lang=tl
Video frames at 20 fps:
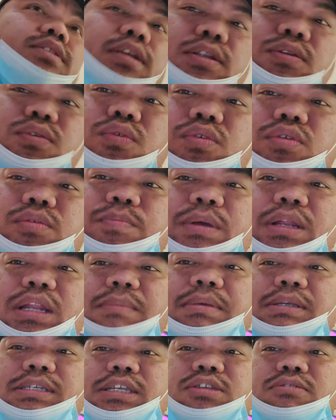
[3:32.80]
saan ko
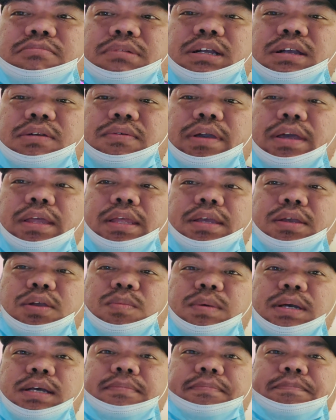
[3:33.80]
palabasin yung mga wiring
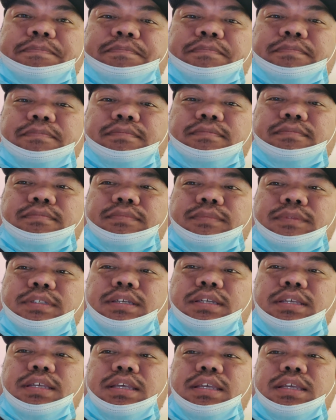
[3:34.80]
ko ba
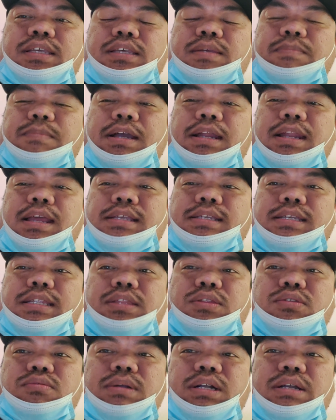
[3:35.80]
kasi ibang klase
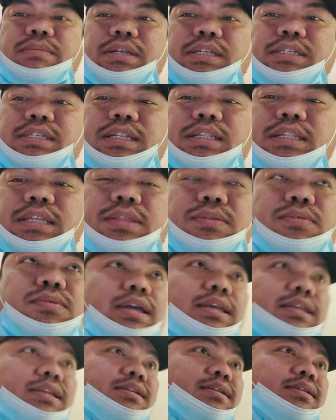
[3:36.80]
din itong mga merchant
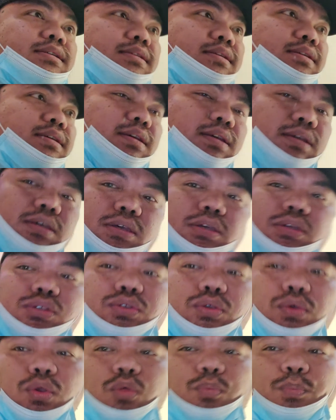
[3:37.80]
dito guys
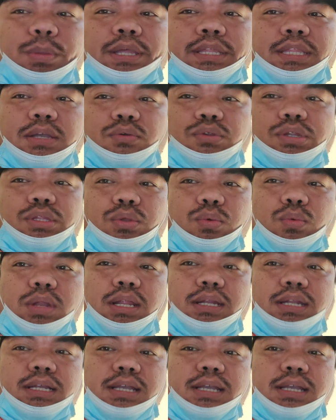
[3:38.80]
solo flight ako dito wala